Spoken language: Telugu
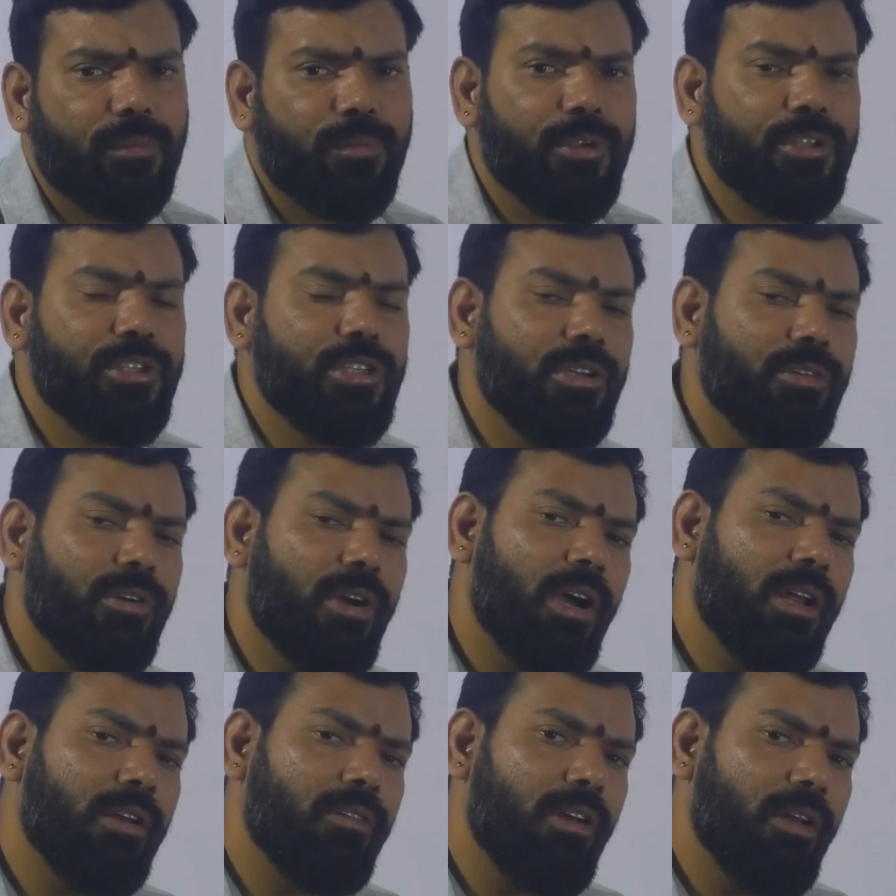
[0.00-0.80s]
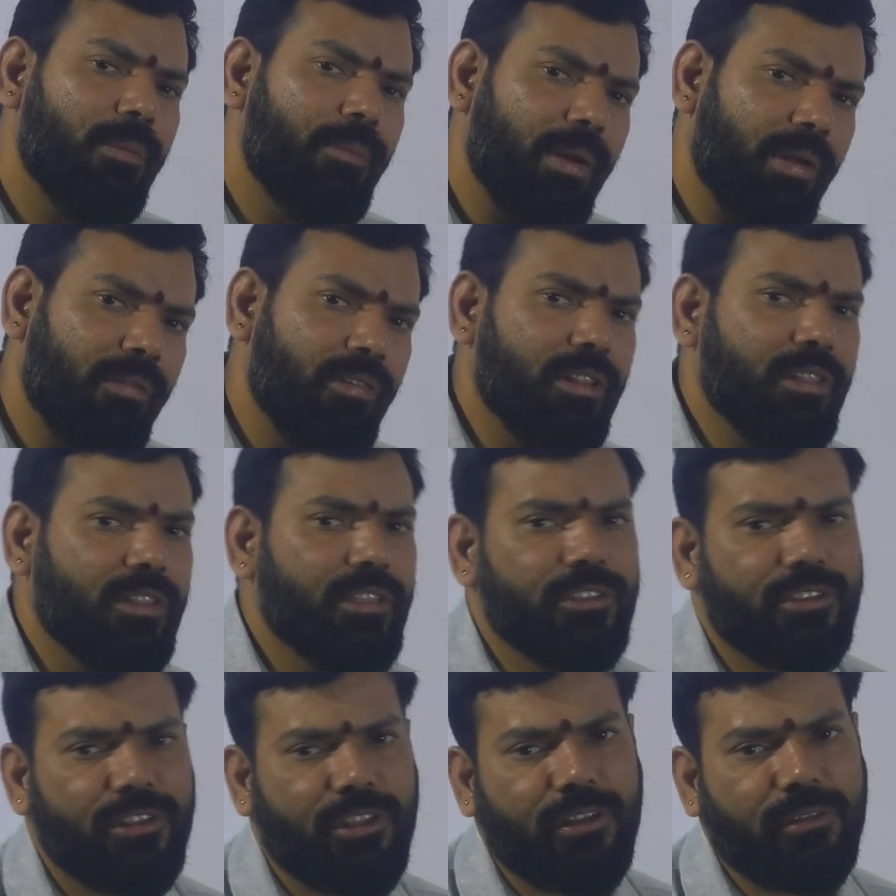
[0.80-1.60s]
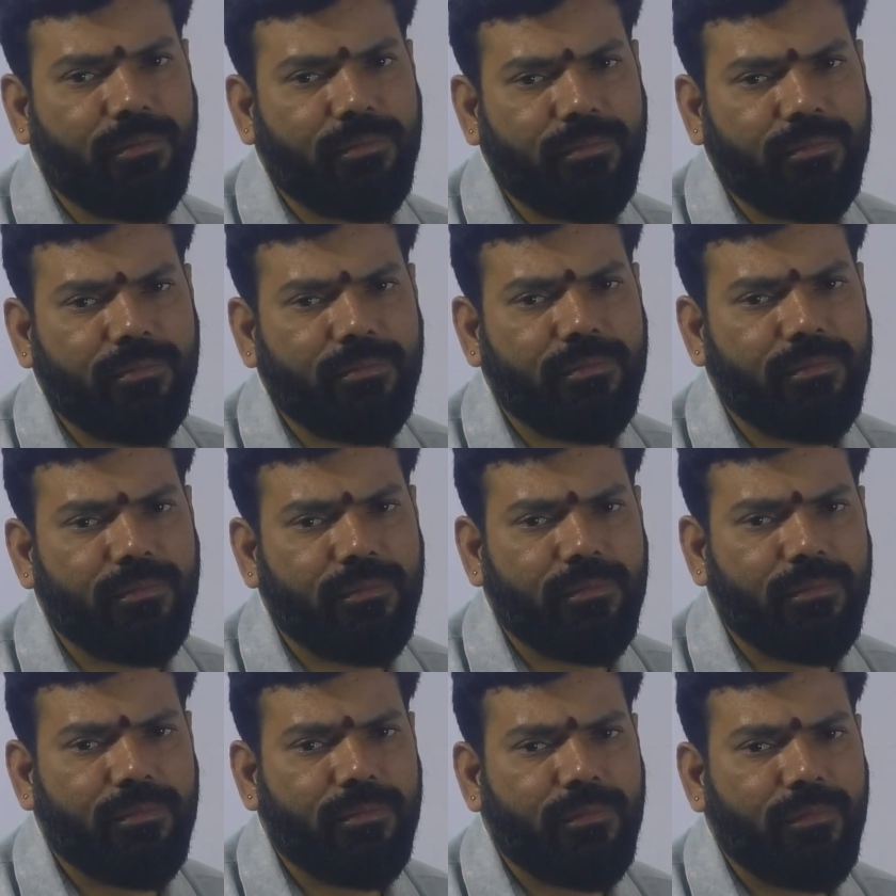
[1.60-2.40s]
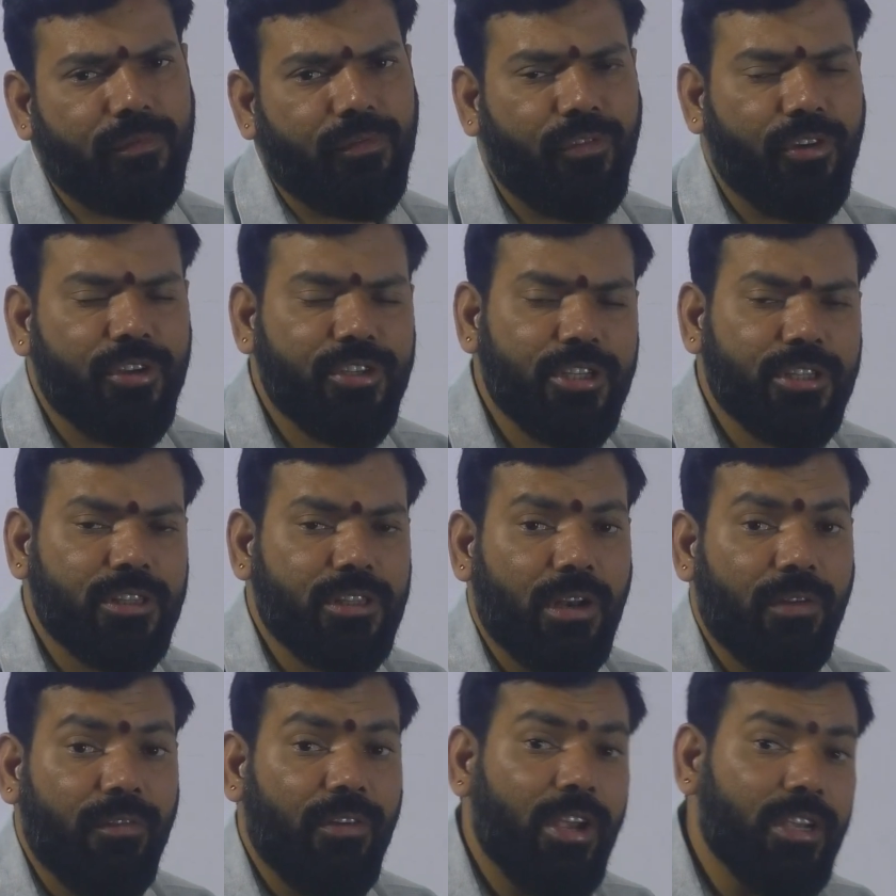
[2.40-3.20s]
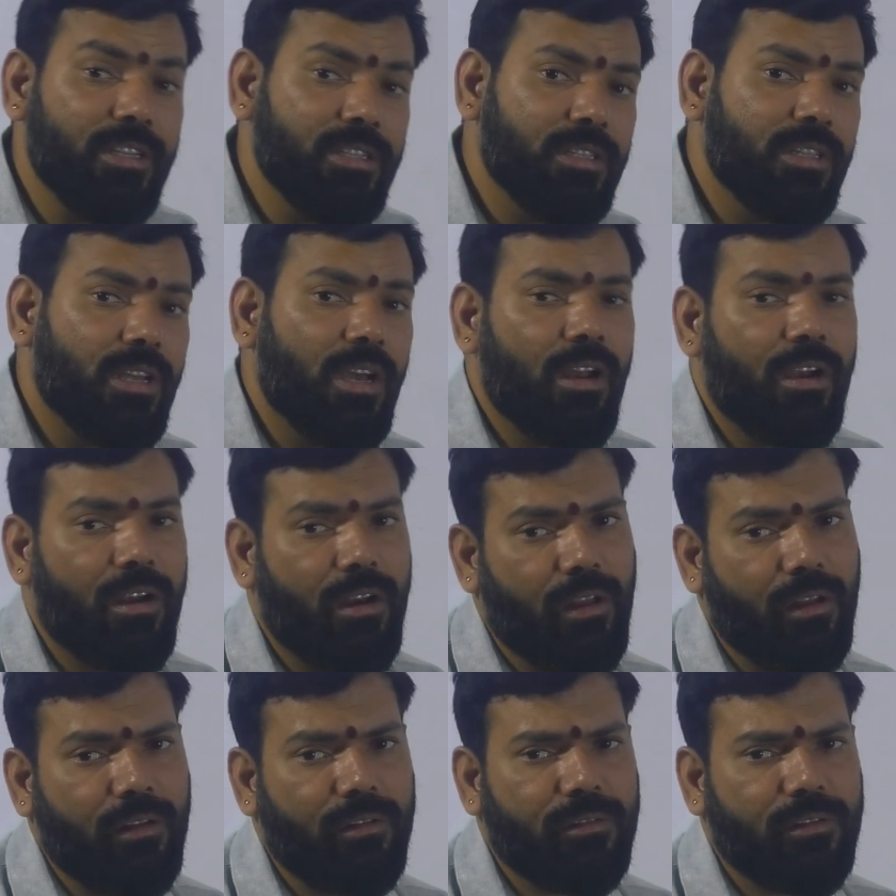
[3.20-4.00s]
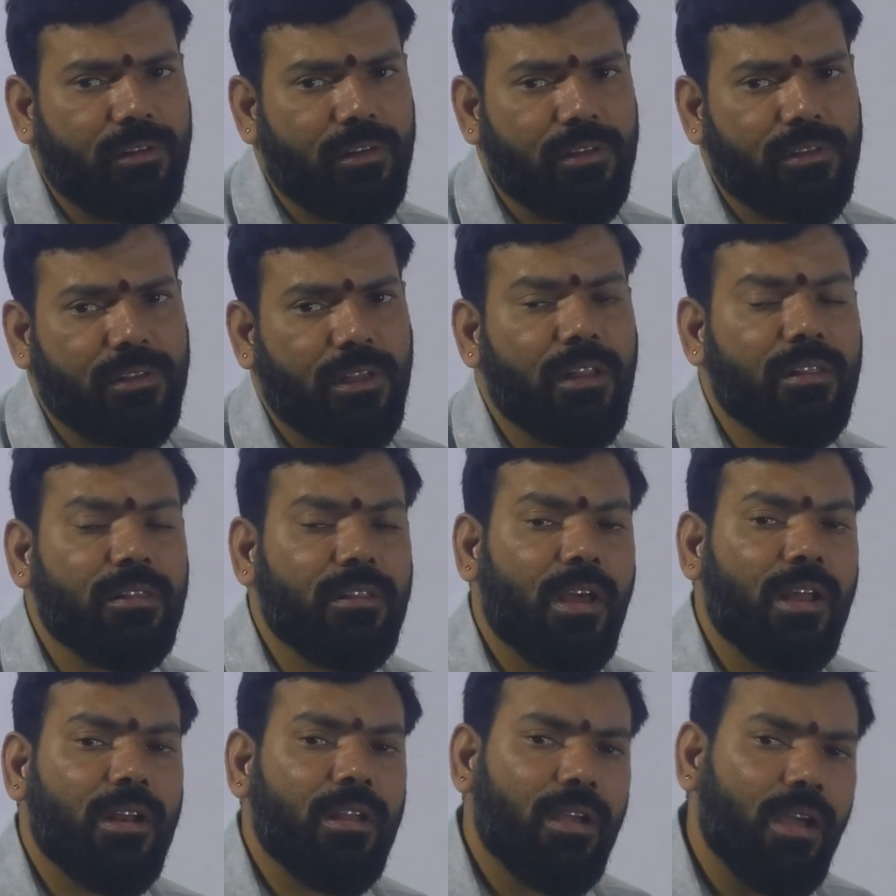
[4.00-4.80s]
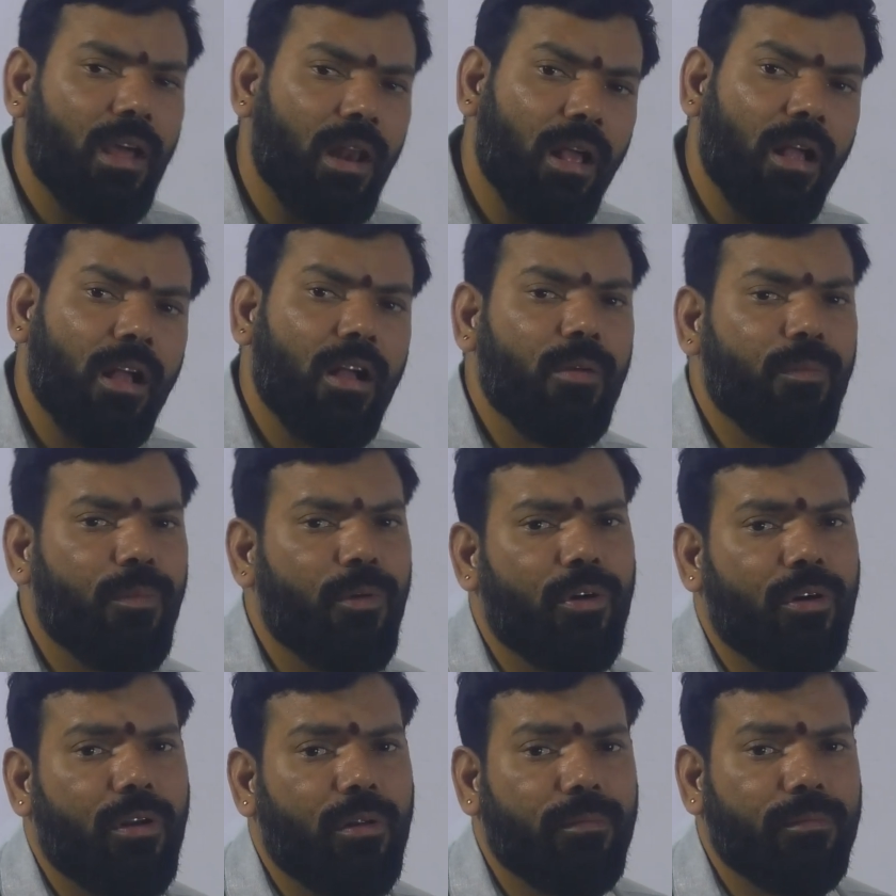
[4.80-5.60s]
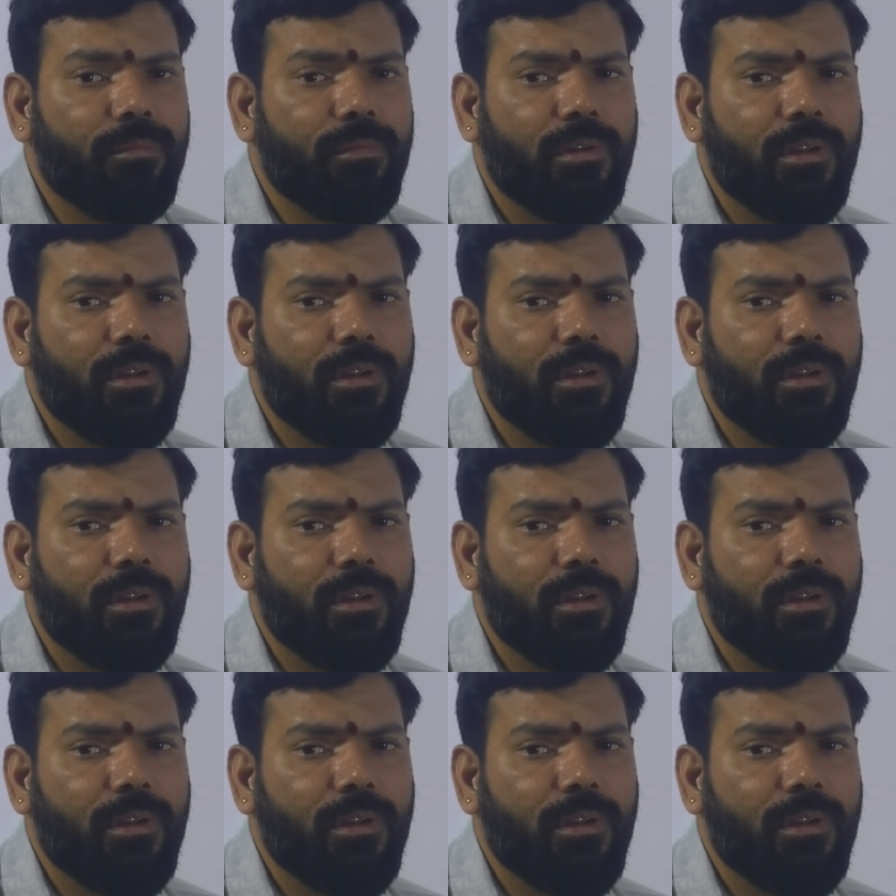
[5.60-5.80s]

పిచ్చివాని వల్ల ప్రవర్తించడం విచిత్ర వేషధారణ సంతానం కలగకపోవటం